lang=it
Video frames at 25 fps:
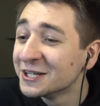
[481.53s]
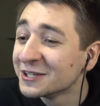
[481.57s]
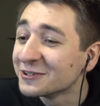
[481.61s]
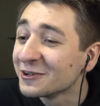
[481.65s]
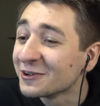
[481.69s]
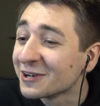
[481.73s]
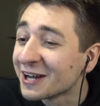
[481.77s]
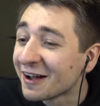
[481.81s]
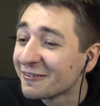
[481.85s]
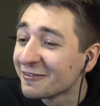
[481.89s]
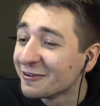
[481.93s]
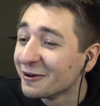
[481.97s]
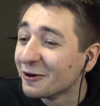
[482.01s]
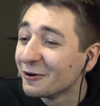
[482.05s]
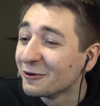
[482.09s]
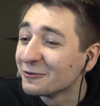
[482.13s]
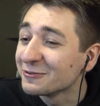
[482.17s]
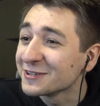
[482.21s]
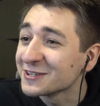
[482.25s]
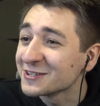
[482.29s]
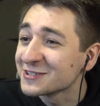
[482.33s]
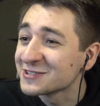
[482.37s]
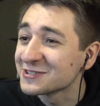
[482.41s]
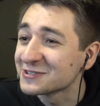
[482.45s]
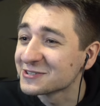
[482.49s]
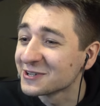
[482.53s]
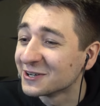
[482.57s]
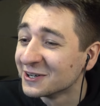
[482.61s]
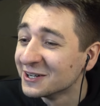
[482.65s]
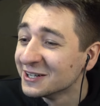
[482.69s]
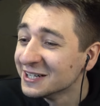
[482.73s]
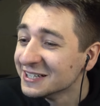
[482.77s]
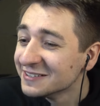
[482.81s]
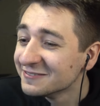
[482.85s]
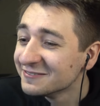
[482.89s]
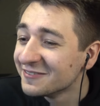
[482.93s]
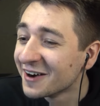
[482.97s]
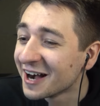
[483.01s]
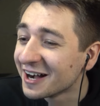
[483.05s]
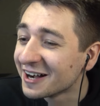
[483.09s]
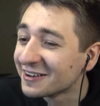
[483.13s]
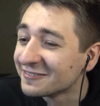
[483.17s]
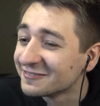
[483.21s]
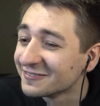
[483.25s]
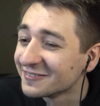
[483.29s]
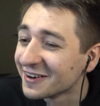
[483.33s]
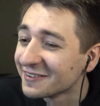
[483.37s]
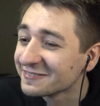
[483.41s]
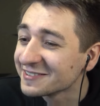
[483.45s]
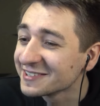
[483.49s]
non l'avevo visto
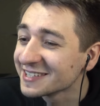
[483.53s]
Mamma